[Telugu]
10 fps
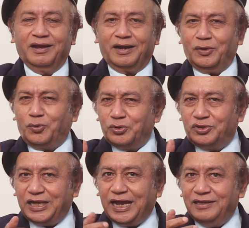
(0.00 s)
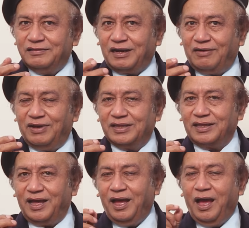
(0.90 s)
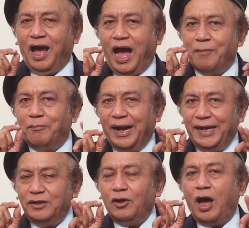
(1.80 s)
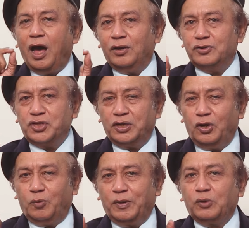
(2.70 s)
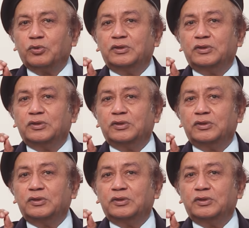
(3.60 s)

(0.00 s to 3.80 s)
కానీ కొద్దిగా అయిన తర్వాత ఆ మైండ్ ఆలోచన లోపల